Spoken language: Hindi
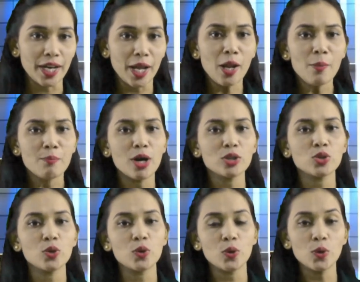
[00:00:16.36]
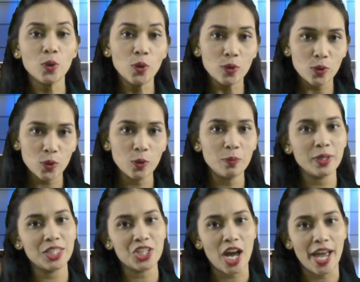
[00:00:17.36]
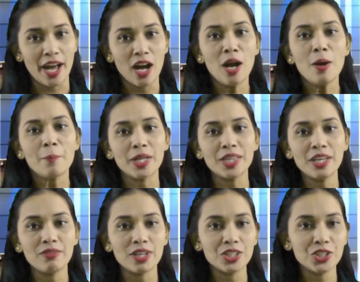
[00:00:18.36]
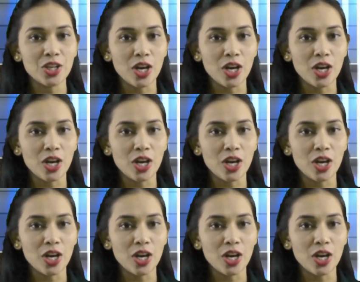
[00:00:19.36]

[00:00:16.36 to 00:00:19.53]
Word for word: ने भक्तों को खूब रिझाया प्रतिवर्ष